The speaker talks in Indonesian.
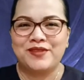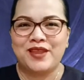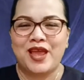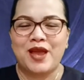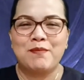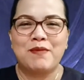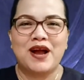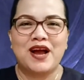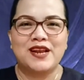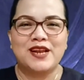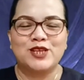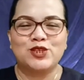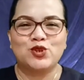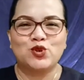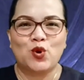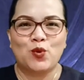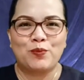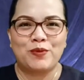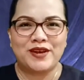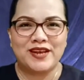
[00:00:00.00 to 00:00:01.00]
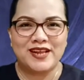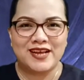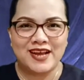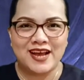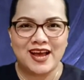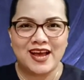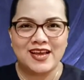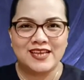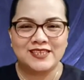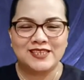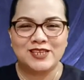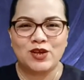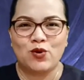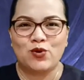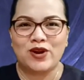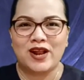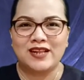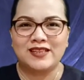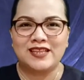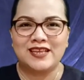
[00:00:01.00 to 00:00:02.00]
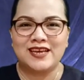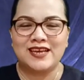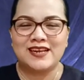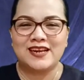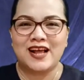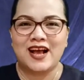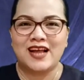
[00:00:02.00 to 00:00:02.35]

Emak karena sope dengar si orati karena